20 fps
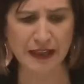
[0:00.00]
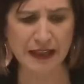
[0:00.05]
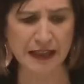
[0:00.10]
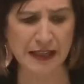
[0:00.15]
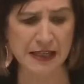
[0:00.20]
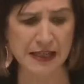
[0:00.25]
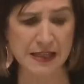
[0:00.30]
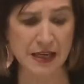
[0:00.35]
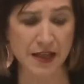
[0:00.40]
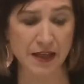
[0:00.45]

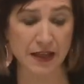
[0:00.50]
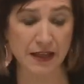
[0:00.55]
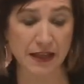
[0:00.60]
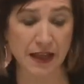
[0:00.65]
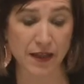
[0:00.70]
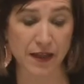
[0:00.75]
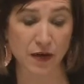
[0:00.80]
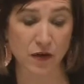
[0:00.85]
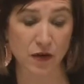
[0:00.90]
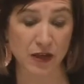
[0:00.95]
y las
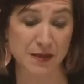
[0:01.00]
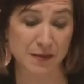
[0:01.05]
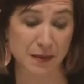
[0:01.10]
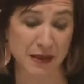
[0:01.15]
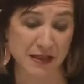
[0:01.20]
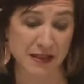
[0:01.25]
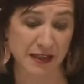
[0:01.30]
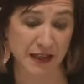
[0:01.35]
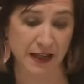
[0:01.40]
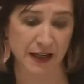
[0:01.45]
licitaciones
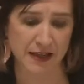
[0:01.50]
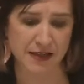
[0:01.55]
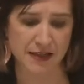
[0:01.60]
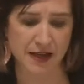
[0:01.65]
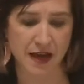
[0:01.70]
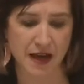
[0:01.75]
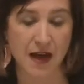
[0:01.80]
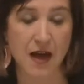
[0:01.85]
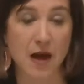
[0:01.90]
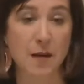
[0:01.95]
básicas
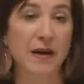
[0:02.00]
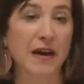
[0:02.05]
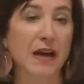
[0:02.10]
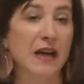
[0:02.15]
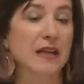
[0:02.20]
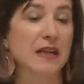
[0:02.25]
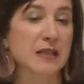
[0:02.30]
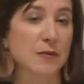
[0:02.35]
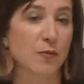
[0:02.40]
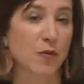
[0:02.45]

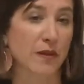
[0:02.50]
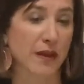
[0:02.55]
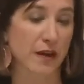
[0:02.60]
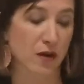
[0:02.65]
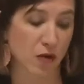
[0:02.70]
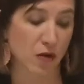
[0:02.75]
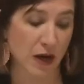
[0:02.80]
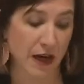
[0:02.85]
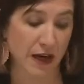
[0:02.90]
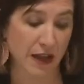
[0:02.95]
para que se
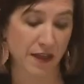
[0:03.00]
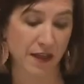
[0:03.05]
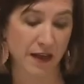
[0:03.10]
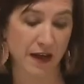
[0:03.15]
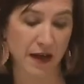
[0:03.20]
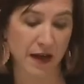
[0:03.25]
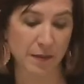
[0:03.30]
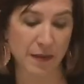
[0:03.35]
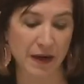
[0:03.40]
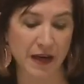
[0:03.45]
puedan
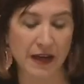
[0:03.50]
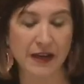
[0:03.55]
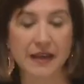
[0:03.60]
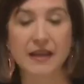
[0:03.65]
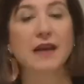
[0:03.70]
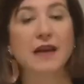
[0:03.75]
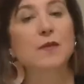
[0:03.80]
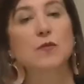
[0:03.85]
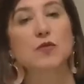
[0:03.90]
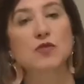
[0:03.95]
organizar, para que
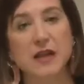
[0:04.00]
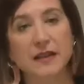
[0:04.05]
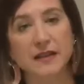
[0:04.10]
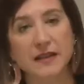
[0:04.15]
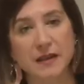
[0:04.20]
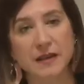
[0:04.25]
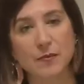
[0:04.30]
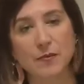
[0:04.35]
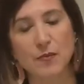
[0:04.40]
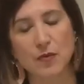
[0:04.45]
lleguemos a
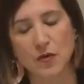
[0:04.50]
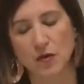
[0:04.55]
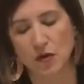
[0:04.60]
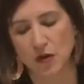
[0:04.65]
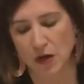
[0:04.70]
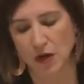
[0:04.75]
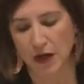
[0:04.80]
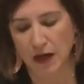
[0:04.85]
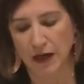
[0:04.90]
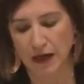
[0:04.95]
tiempo
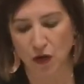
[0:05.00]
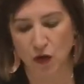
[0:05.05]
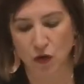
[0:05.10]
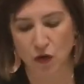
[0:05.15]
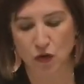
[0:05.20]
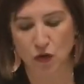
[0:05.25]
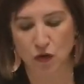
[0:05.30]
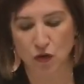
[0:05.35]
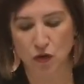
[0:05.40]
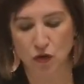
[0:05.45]

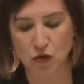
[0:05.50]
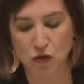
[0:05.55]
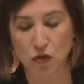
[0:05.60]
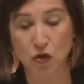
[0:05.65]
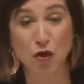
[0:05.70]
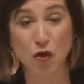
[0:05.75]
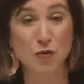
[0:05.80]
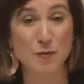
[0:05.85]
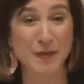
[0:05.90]
los,